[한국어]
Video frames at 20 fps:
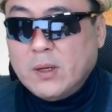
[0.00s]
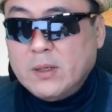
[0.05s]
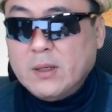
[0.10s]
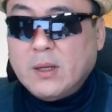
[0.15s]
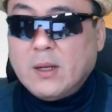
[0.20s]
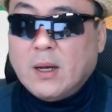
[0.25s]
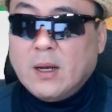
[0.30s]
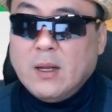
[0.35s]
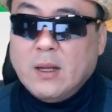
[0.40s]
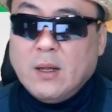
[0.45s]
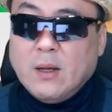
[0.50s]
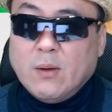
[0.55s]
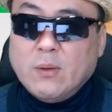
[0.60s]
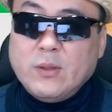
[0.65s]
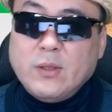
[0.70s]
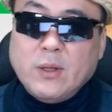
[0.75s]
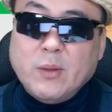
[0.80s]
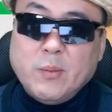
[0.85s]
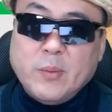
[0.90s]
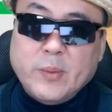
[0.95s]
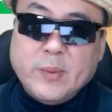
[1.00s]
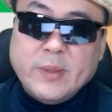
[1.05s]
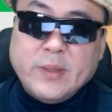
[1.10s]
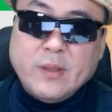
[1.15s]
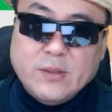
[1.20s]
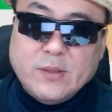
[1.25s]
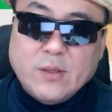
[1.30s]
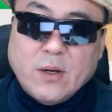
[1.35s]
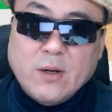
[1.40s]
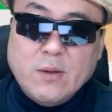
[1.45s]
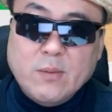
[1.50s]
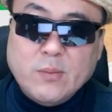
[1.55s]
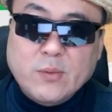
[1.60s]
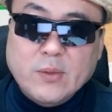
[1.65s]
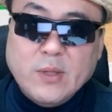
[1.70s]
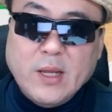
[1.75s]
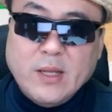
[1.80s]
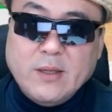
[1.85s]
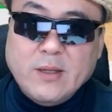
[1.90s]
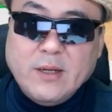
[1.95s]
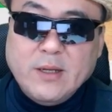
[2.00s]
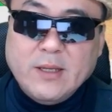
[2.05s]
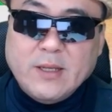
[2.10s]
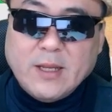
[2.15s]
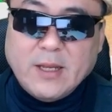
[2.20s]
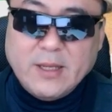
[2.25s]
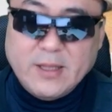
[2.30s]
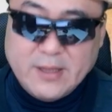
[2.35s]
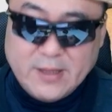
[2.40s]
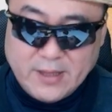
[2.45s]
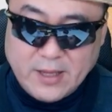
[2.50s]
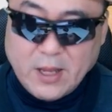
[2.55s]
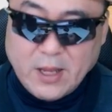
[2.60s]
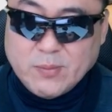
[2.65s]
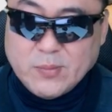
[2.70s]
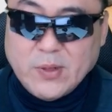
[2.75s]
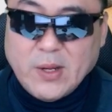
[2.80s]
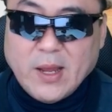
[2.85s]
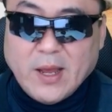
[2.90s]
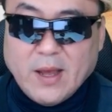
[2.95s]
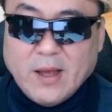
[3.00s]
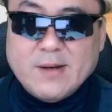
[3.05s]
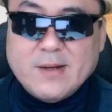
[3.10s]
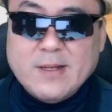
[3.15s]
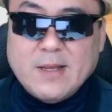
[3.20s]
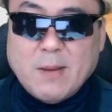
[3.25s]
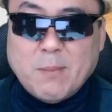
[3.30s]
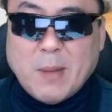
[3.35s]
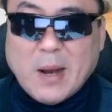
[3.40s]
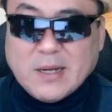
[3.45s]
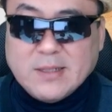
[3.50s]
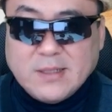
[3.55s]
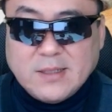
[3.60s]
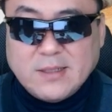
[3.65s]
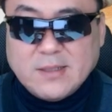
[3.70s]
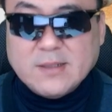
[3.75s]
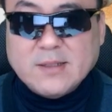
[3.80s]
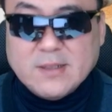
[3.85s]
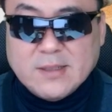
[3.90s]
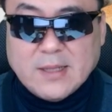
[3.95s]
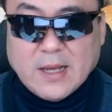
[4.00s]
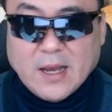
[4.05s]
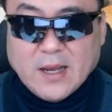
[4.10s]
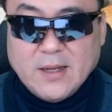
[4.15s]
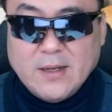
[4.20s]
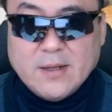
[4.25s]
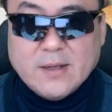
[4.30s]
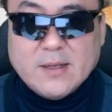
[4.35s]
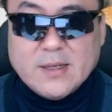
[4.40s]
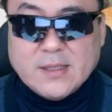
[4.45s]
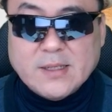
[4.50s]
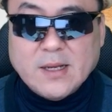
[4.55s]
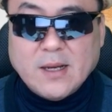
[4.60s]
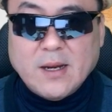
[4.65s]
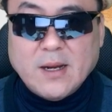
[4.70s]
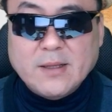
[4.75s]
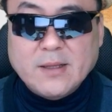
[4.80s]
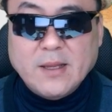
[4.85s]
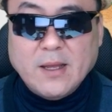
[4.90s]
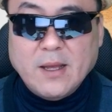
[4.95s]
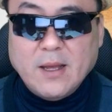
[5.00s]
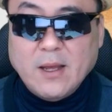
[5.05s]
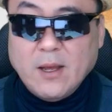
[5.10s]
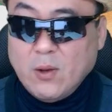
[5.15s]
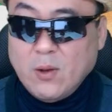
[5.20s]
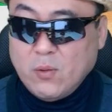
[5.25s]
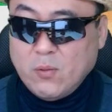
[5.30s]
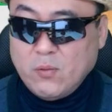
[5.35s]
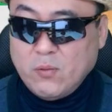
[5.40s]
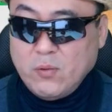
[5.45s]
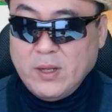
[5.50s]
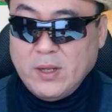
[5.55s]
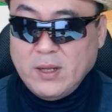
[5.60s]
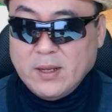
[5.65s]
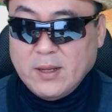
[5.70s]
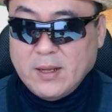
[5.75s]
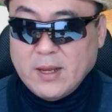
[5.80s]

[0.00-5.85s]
그러니까 어떻게 보면 젊은 애들이 때문에 그냥 막 지른다 이렇게 생각하는데 우리